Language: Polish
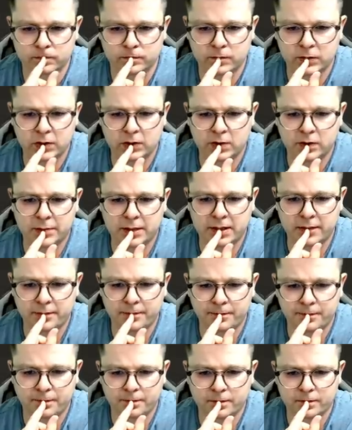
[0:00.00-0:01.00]
No dobra,
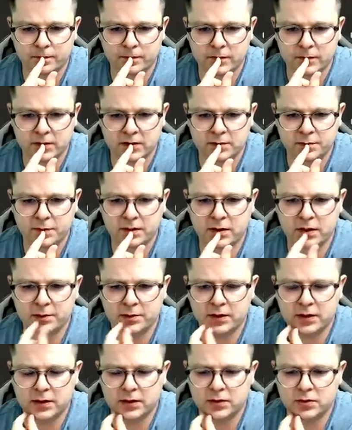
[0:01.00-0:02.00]

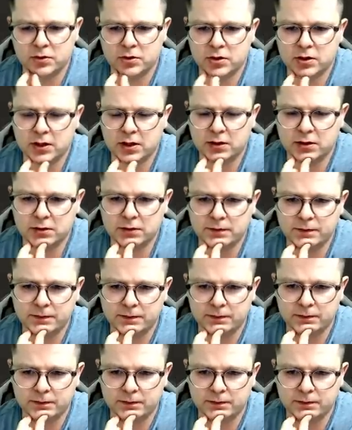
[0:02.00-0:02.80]
zbijemy na d4.